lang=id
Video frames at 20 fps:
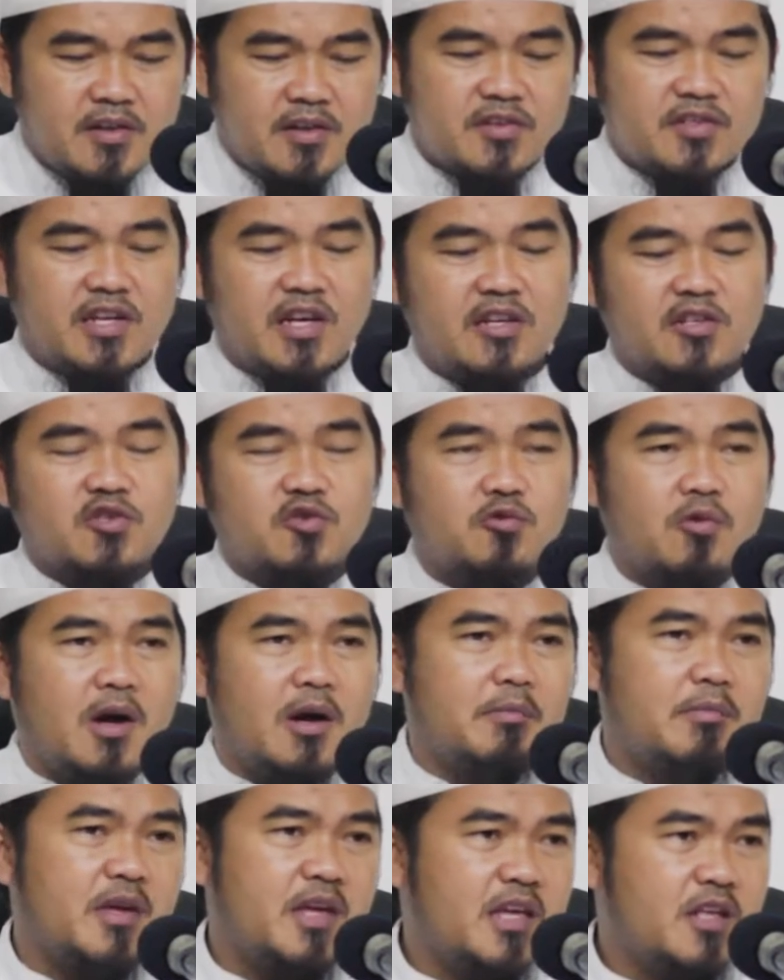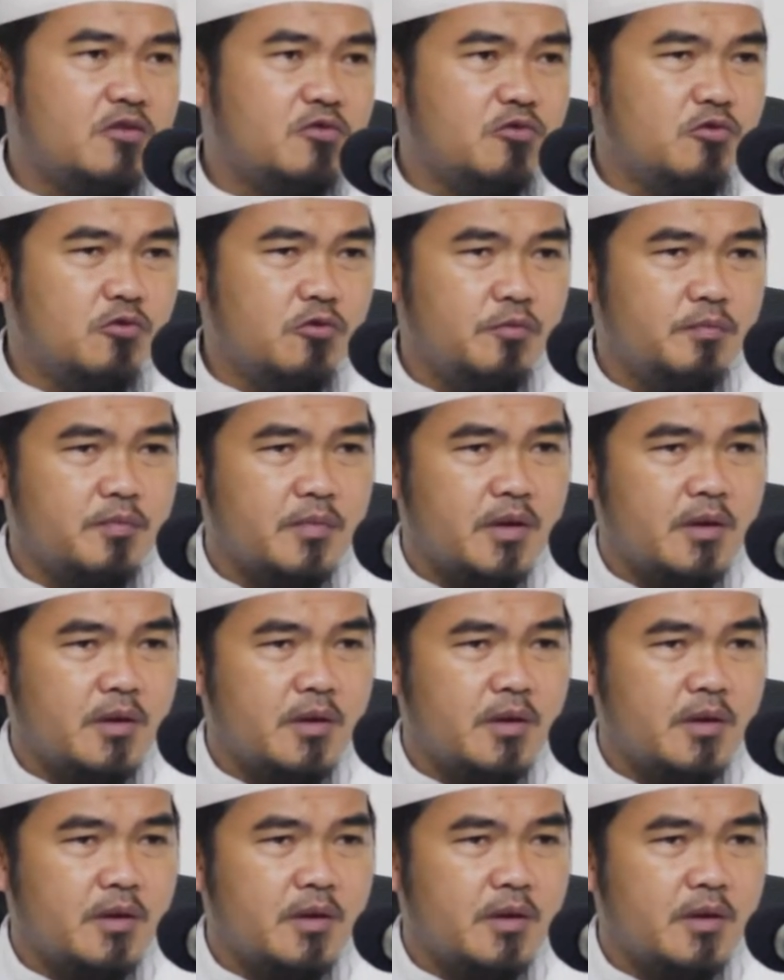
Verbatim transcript: sang suami itu